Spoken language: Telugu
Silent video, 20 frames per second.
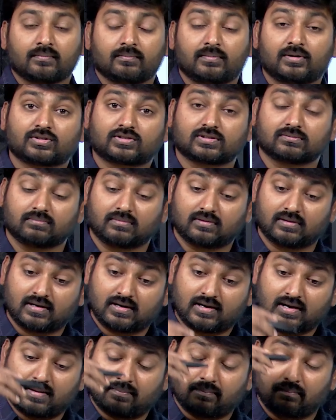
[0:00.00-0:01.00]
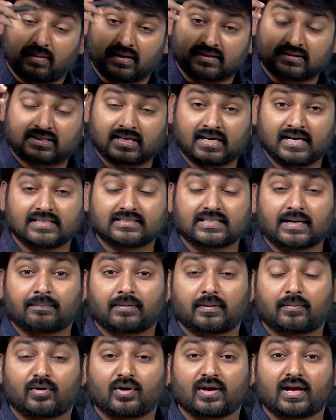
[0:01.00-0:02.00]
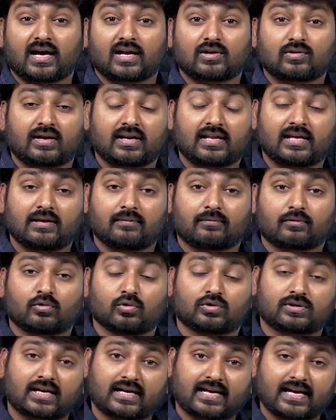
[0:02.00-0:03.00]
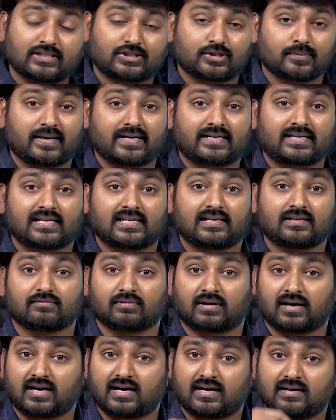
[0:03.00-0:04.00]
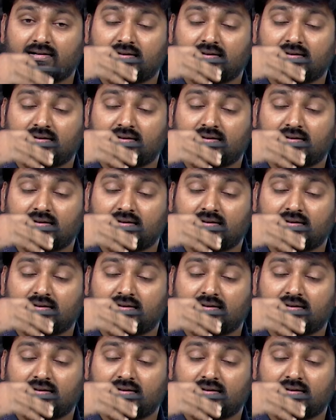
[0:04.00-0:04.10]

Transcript: మీరు మంత్రిని చంపబోయారు అని కుట్ర కేసు పెట్టి వా